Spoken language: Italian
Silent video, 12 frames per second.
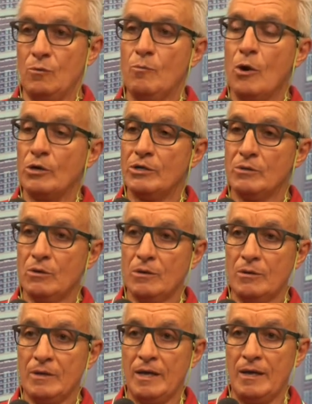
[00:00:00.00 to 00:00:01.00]
un
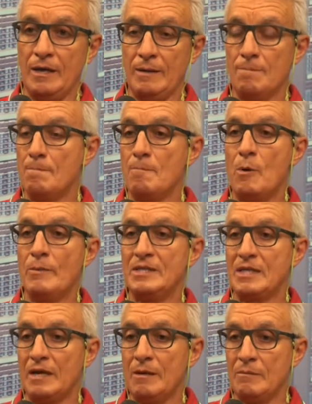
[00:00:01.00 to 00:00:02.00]
monitor che
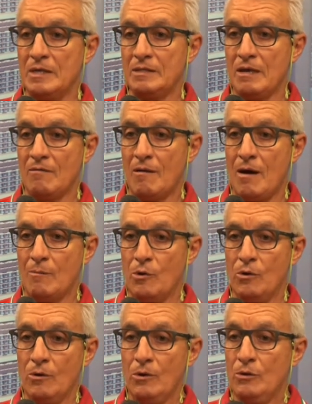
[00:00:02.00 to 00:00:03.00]
momentaneamente
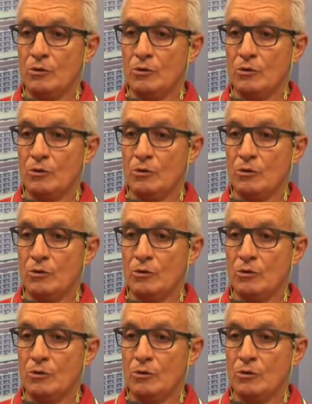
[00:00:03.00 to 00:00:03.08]
avevamo